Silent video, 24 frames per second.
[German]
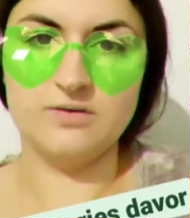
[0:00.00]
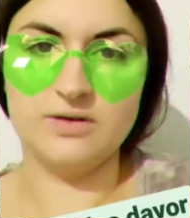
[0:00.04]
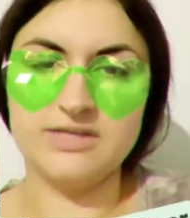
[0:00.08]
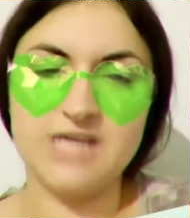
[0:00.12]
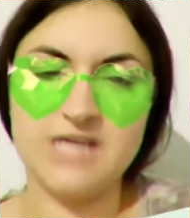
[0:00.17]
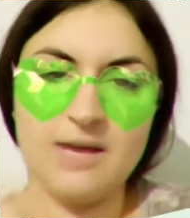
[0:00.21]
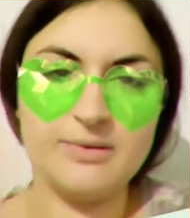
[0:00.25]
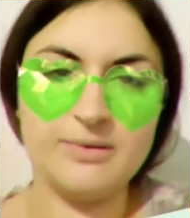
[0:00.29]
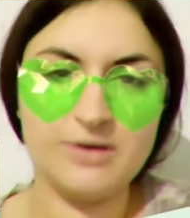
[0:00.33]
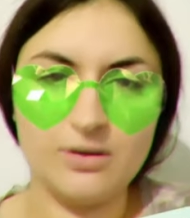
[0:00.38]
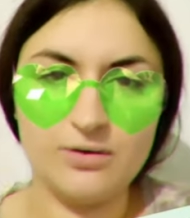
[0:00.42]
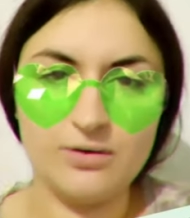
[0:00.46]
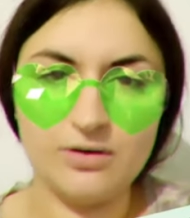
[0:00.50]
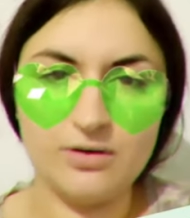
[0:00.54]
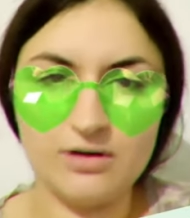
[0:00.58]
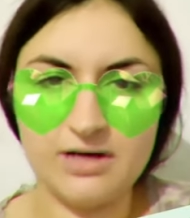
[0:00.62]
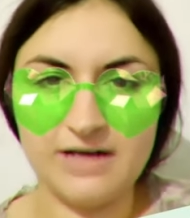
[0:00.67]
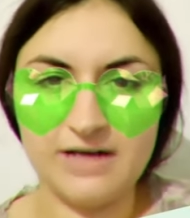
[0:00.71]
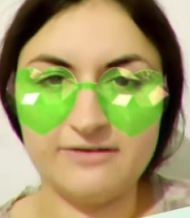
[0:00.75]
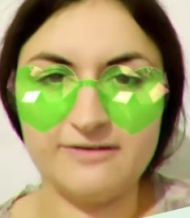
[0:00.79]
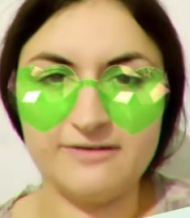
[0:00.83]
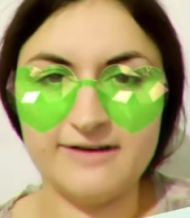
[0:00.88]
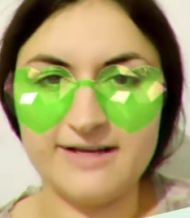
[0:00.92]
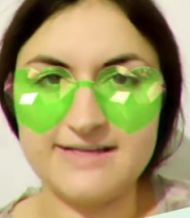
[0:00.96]
Jetzt habe ich auch noch
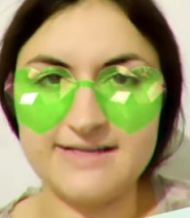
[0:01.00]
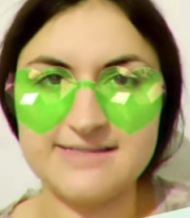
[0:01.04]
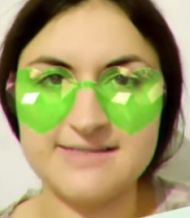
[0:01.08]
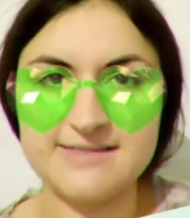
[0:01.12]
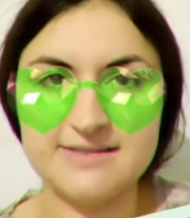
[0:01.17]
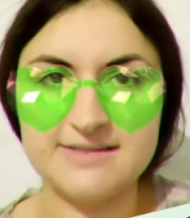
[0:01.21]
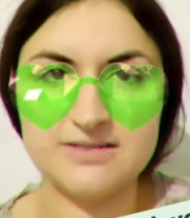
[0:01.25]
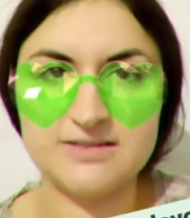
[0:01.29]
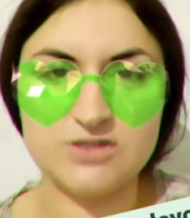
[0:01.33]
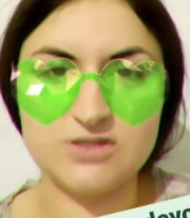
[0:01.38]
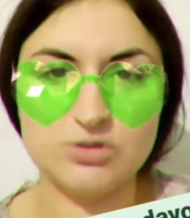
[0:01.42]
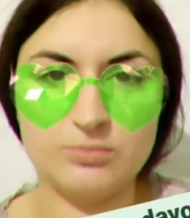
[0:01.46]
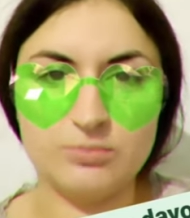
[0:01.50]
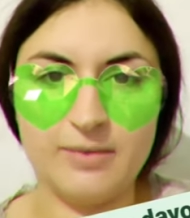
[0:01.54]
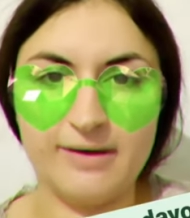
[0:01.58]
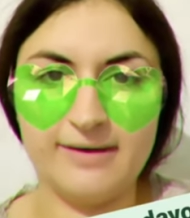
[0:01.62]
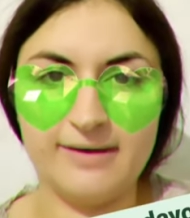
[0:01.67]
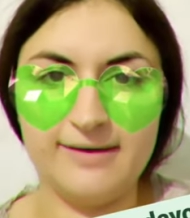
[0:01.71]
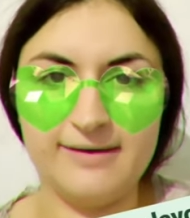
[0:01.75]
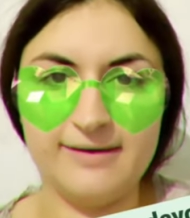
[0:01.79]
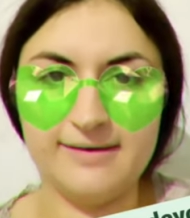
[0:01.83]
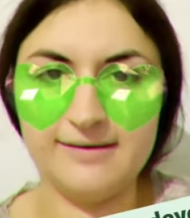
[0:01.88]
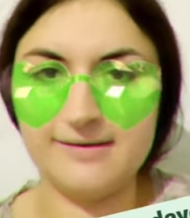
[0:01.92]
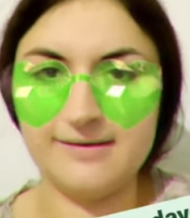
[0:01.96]
glatt vergessen, dich zu
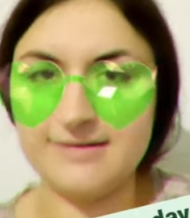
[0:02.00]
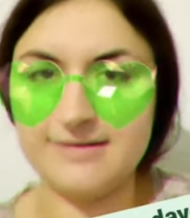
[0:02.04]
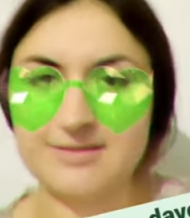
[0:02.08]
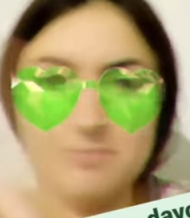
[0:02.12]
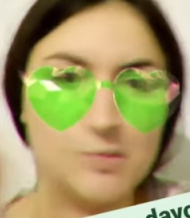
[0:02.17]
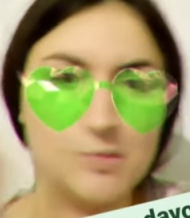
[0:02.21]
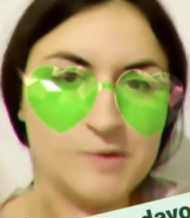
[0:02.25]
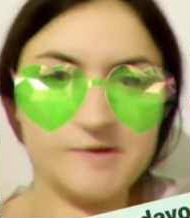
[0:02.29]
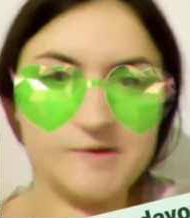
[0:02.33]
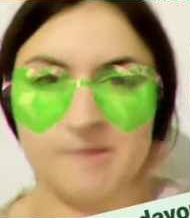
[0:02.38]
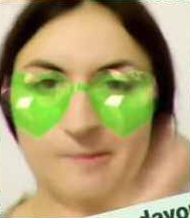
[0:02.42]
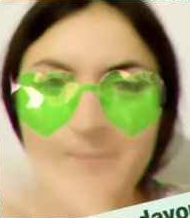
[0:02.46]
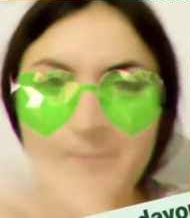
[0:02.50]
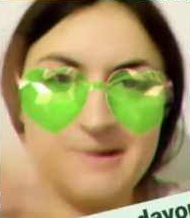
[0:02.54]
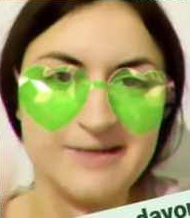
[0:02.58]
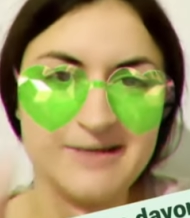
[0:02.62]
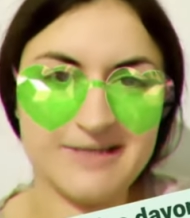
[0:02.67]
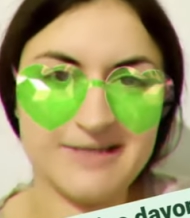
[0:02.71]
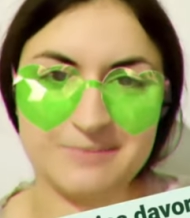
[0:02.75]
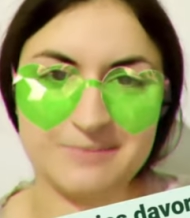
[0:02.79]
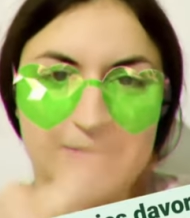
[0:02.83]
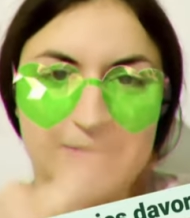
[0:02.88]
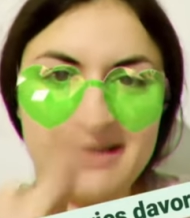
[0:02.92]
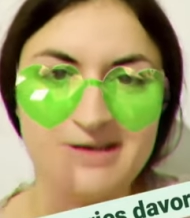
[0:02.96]
markieren. Das muss ich mal
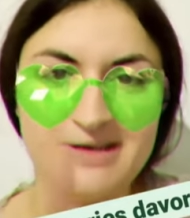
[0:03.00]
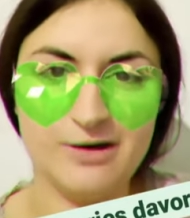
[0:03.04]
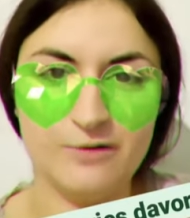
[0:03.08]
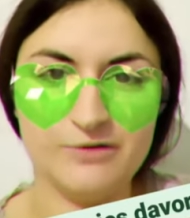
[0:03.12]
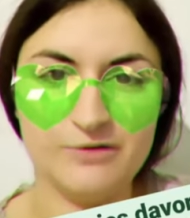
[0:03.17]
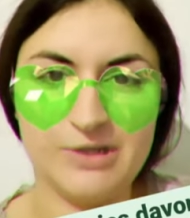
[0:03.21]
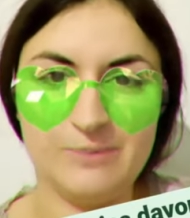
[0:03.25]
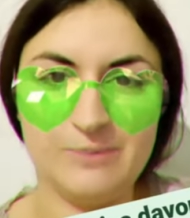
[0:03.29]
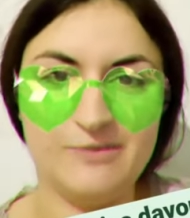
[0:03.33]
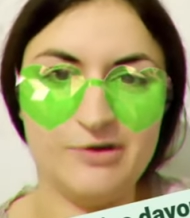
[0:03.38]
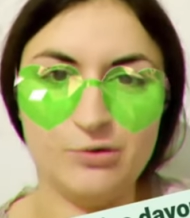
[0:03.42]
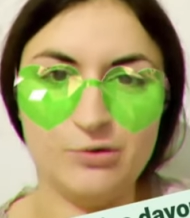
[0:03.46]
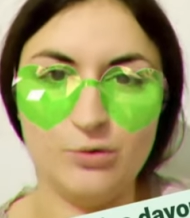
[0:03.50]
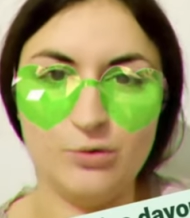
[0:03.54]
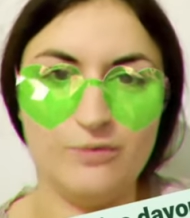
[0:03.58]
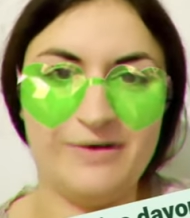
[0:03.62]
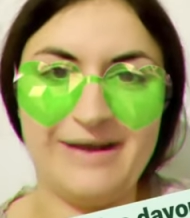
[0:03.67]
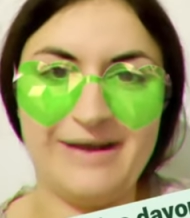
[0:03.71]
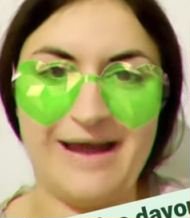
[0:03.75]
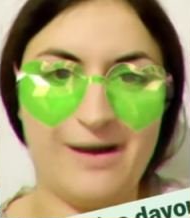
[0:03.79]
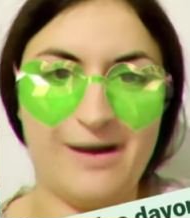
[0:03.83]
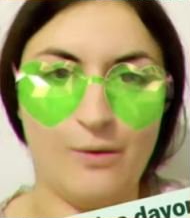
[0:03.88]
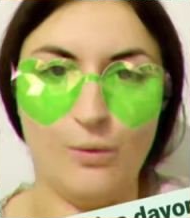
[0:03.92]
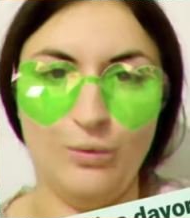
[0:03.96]
jetzt mal hier auf dem Weg
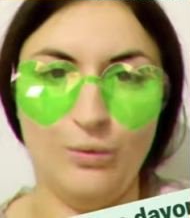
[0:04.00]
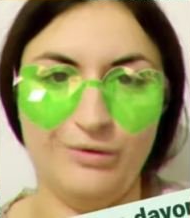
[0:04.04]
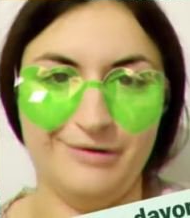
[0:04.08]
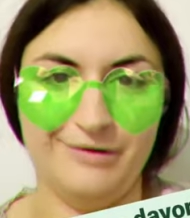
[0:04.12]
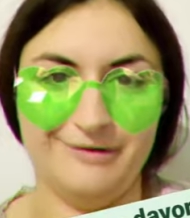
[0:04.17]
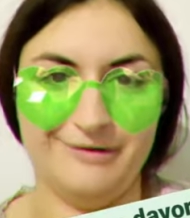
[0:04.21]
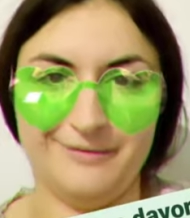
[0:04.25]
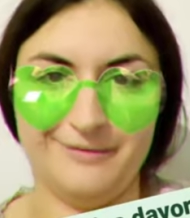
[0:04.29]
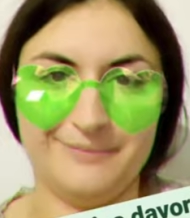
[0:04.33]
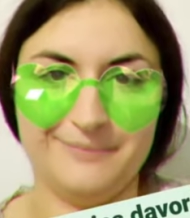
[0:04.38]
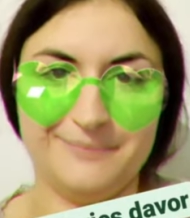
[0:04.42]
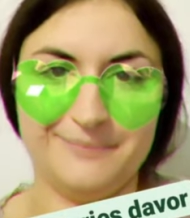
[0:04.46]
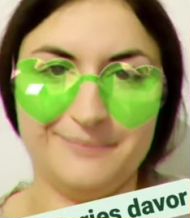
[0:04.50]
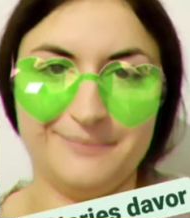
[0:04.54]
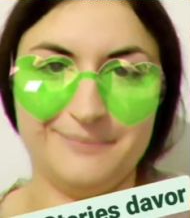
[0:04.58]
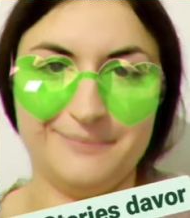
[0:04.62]
irgendwie nachholen.